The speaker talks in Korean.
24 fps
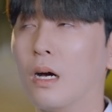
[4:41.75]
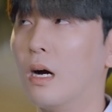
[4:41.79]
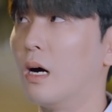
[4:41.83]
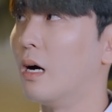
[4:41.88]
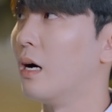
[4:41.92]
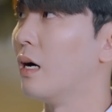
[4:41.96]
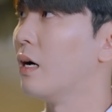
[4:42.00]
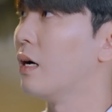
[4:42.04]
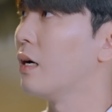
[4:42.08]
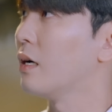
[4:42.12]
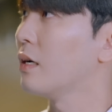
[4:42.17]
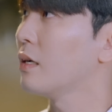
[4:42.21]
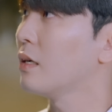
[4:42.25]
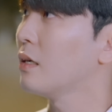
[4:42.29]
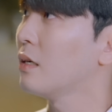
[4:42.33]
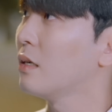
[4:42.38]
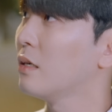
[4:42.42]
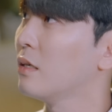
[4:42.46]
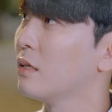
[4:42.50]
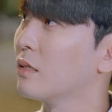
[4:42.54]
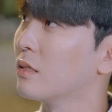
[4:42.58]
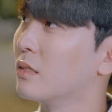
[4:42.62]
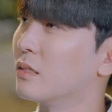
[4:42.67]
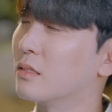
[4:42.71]
아
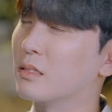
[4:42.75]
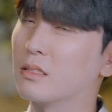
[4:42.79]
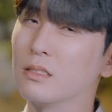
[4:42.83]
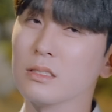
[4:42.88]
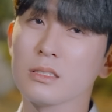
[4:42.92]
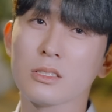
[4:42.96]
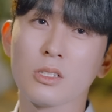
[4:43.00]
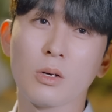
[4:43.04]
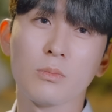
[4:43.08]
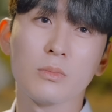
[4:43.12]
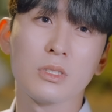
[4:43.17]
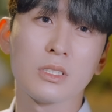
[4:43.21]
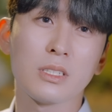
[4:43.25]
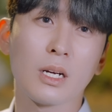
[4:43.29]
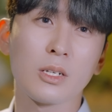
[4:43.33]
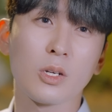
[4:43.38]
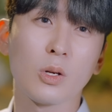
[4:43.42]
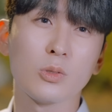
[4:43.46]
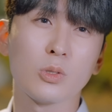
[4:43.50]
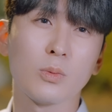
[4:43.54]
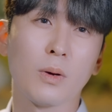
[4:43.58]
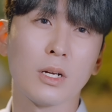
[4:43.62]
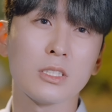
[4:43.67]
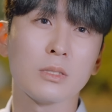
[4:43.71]
그 쓸데없는
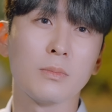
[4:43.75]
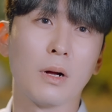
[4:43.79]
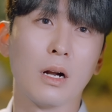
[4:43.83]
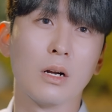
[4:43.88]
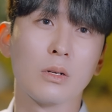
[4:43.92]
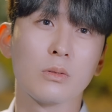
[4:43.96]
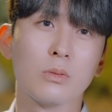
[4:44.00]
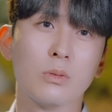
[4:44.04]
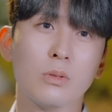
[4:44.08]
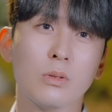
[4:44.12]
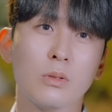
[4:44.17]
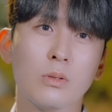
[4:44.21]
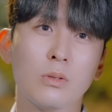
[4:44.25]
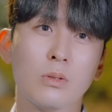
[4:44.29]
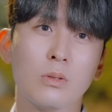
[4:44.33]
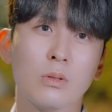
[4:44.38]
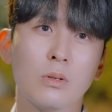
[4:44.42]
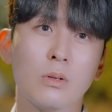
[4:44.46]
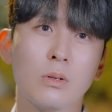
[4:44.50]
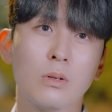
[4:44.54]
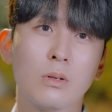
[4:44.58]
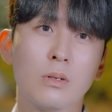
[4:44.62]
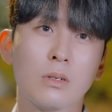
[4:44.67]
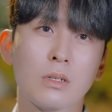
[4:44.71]
참견 좀 하지
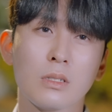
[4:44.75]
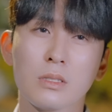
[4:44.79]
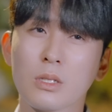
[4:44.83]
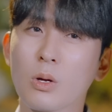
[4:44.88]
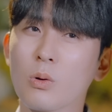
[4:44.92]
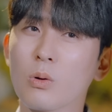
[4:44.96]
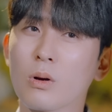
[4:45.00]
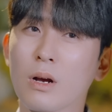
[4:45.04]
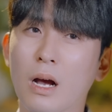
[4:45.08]
말고 그대로